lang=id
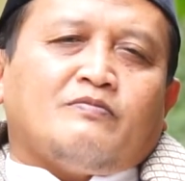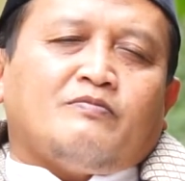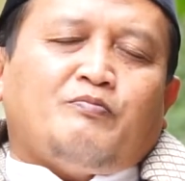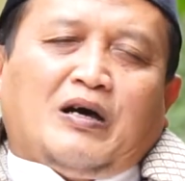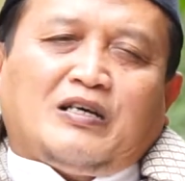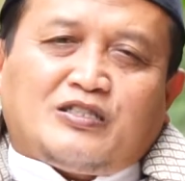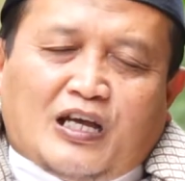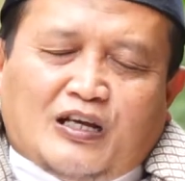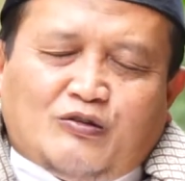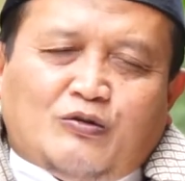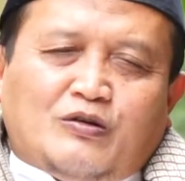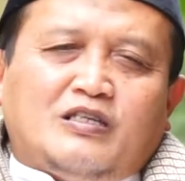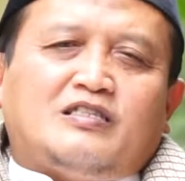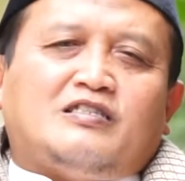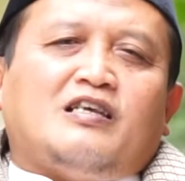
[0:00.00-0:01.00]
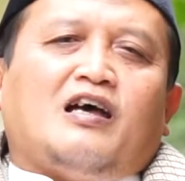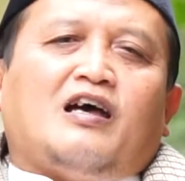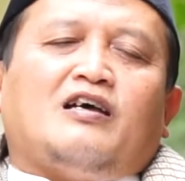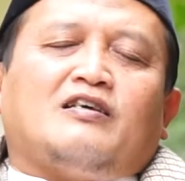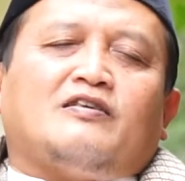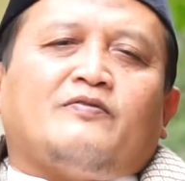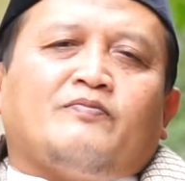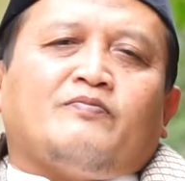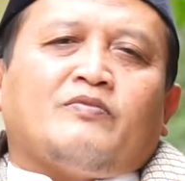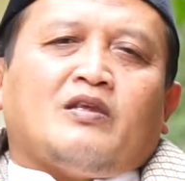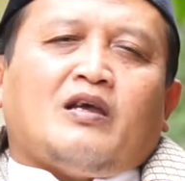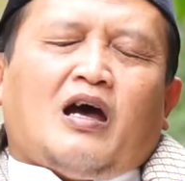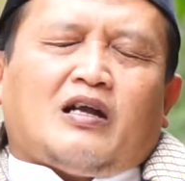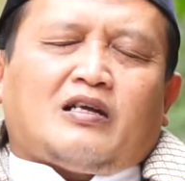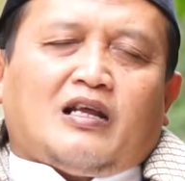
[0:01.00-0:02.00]
Bangsa Indonesia
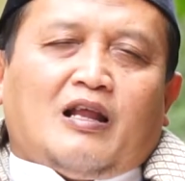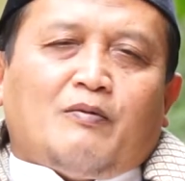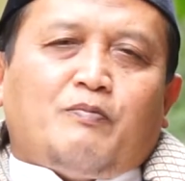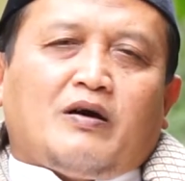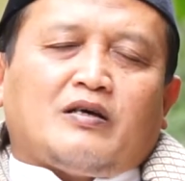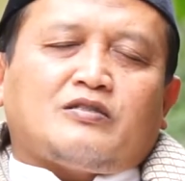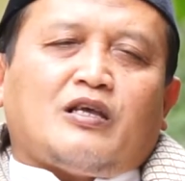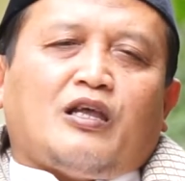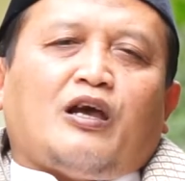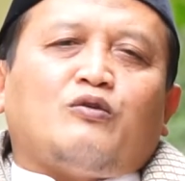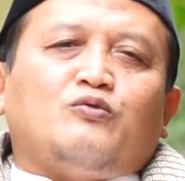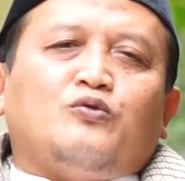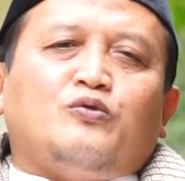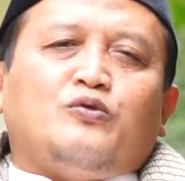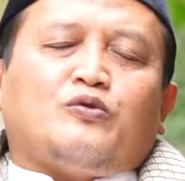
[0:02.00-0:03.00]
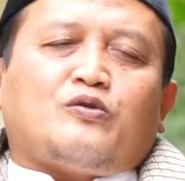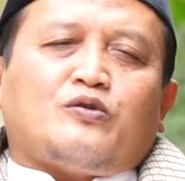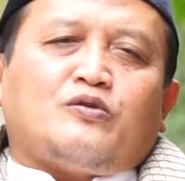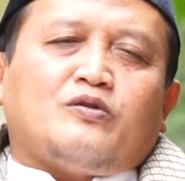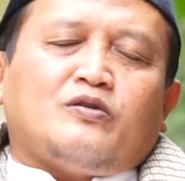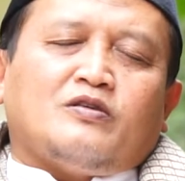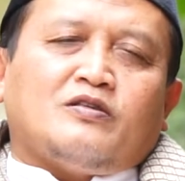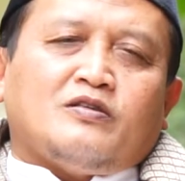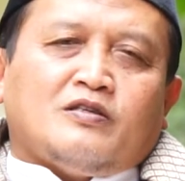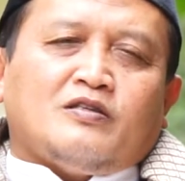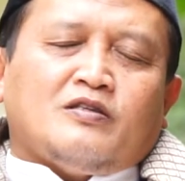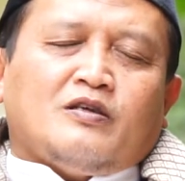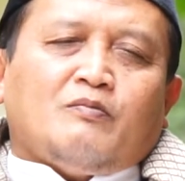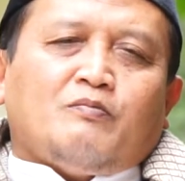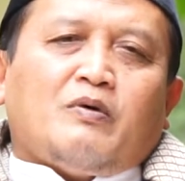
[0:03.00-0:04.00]
adalah bangsa yang luhur,
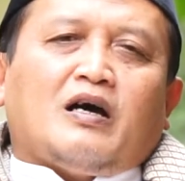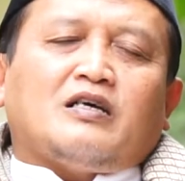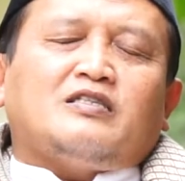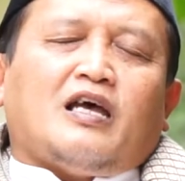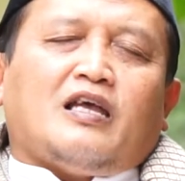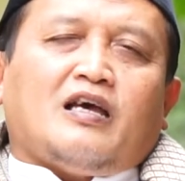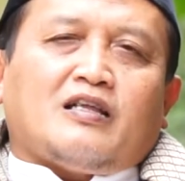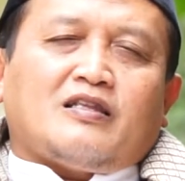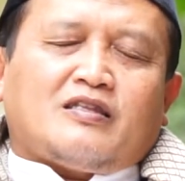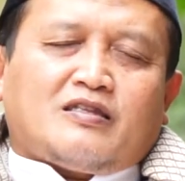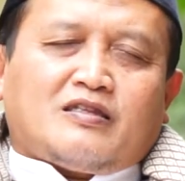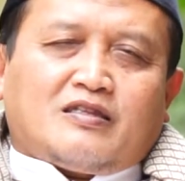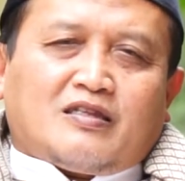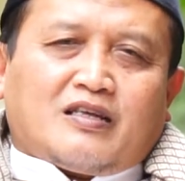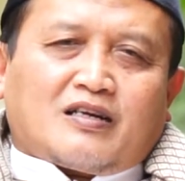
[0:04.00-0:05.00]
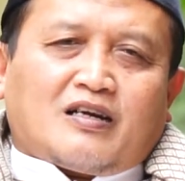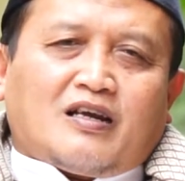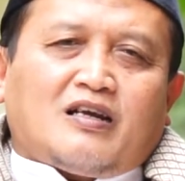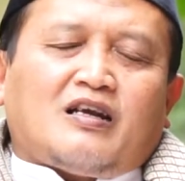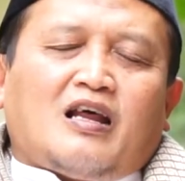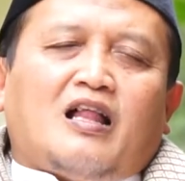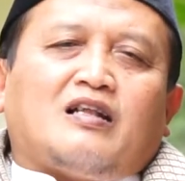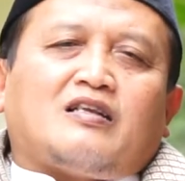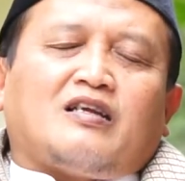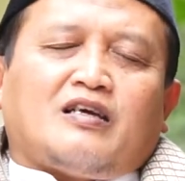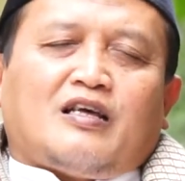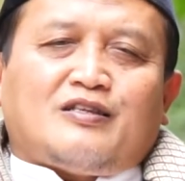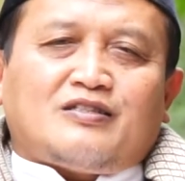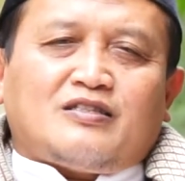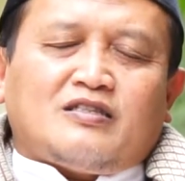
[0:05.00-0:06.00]
bangsa yang terkenal
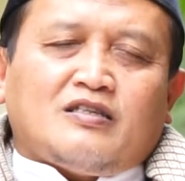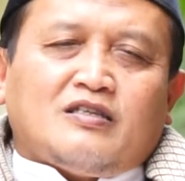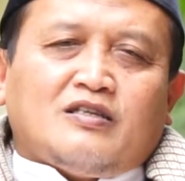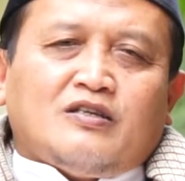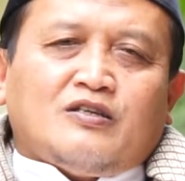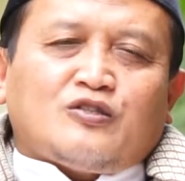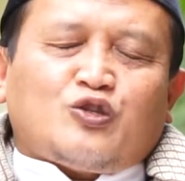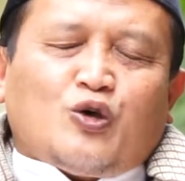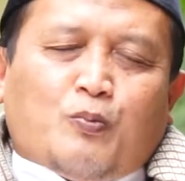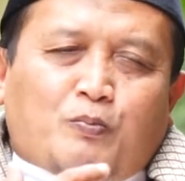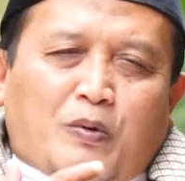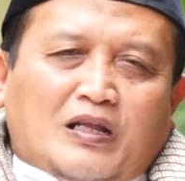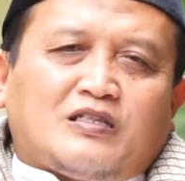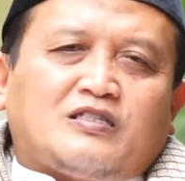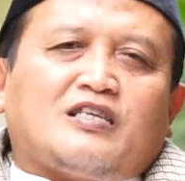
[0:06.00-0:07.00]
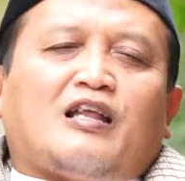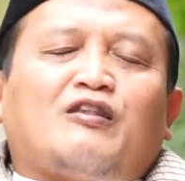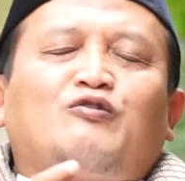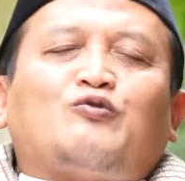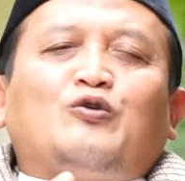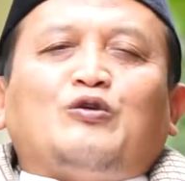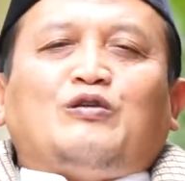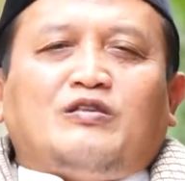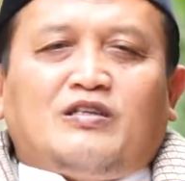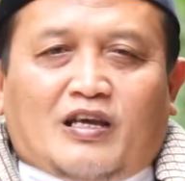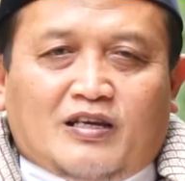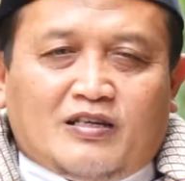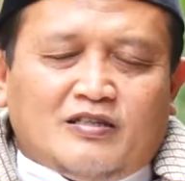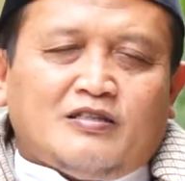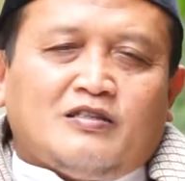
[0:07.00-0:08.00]
dengan sopan
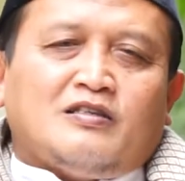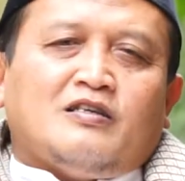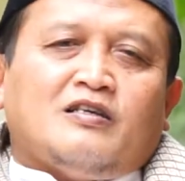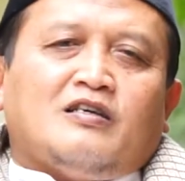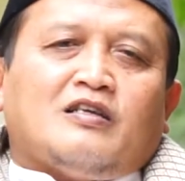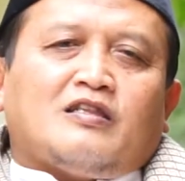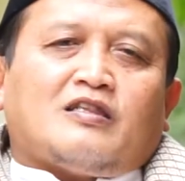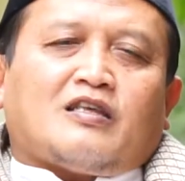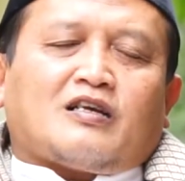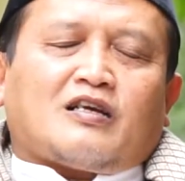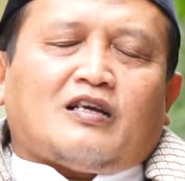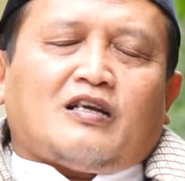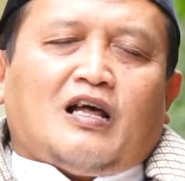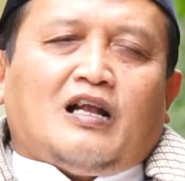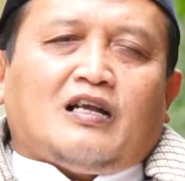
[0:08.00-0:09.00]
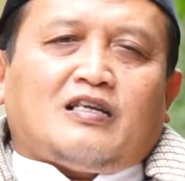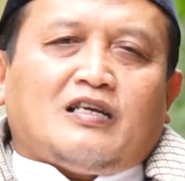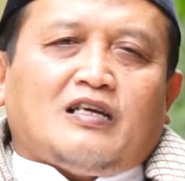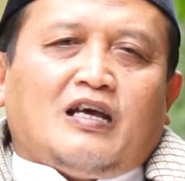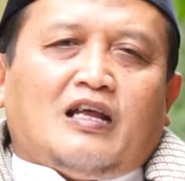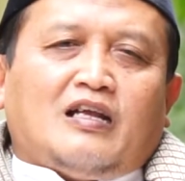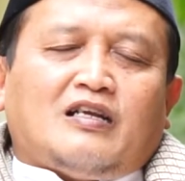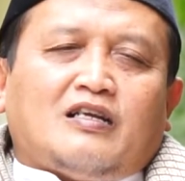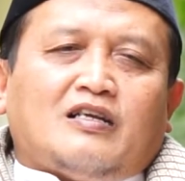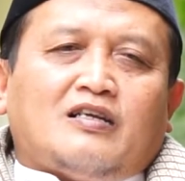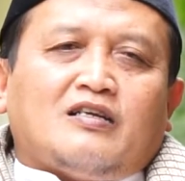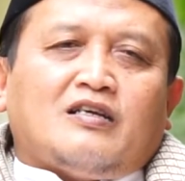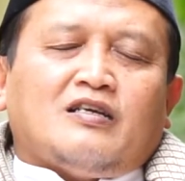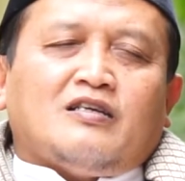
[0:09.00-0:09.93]
santunnya, terkenal dengan